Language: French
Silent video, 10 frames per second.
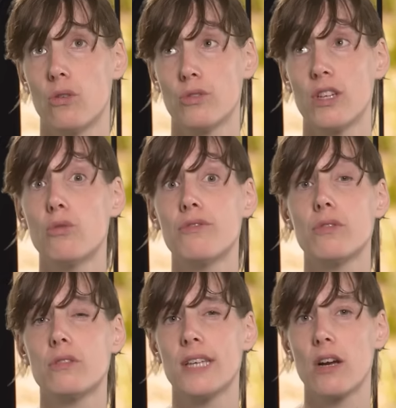On
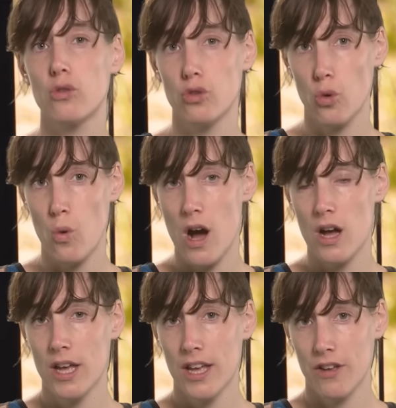dénombre
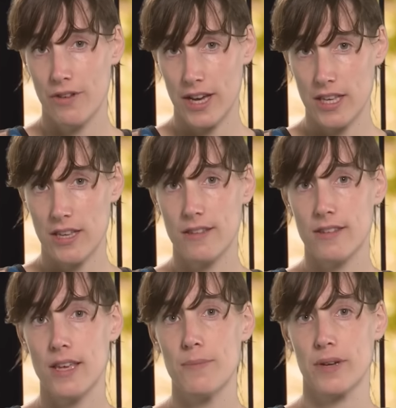53 variétés